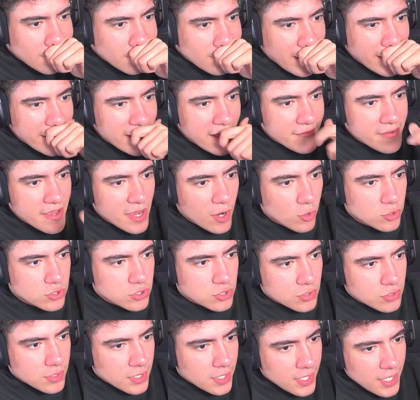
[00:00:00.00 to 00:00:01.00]
Ahí había
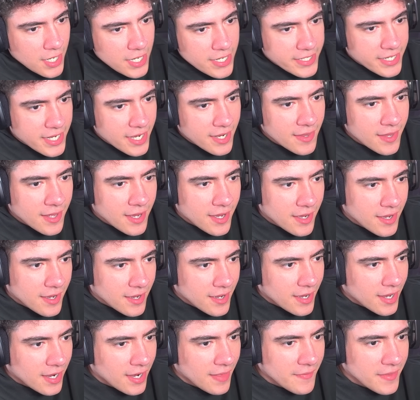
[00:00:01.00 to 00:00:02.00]
otro. A la izquierda.
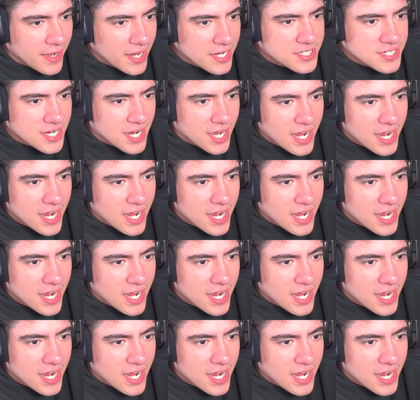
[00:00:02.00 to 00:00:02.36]
A la derecha.